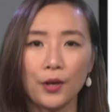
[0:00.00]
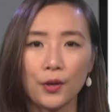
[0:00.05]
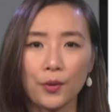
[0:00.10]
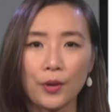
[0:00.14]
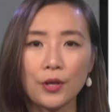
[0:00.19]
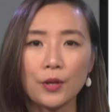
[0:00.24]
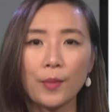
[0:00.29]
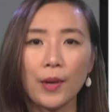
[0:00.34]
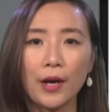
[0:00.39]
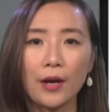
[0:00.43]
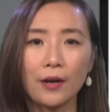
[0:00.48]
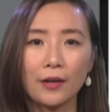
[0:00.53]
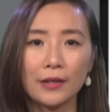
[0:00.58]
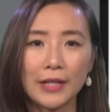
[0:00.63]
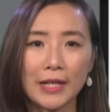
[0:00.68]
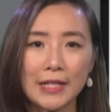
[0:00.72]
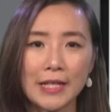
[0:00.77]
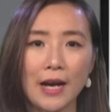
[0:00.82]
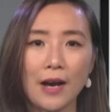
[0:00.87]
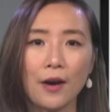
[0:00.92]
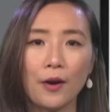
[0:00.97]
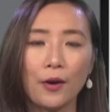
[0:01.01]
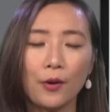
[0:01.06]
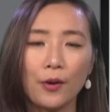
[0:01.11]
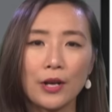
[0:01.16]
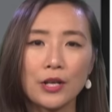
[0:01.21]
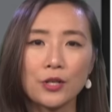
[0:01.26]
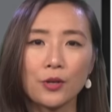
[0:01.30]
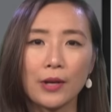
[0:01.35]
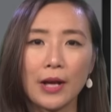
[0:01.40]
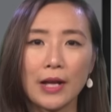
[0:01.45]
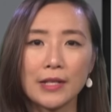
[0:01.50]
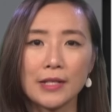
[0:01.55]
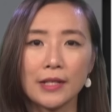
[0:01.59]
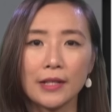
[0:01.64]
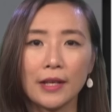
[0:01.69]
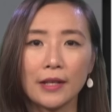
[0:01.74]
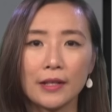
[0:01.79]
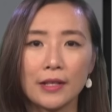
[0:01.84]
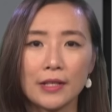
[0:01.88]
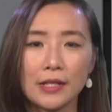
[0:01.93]
观众朋友，大家好，欢迎收看
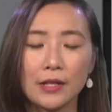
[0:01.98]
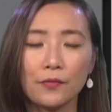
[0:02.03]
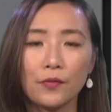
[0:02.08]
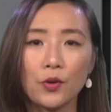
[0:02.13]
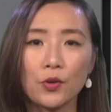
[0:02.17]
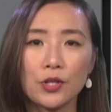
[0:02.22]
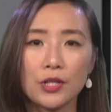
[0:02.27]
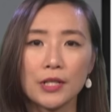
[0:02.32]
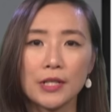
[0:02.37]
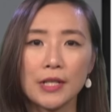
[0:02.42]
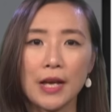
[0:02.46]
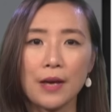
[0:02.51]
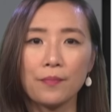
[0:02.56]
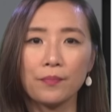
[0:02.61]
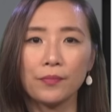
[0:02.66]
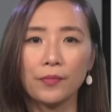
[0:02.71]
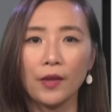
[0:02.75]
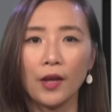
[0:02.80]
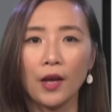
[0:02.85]
今天的《新风视线》。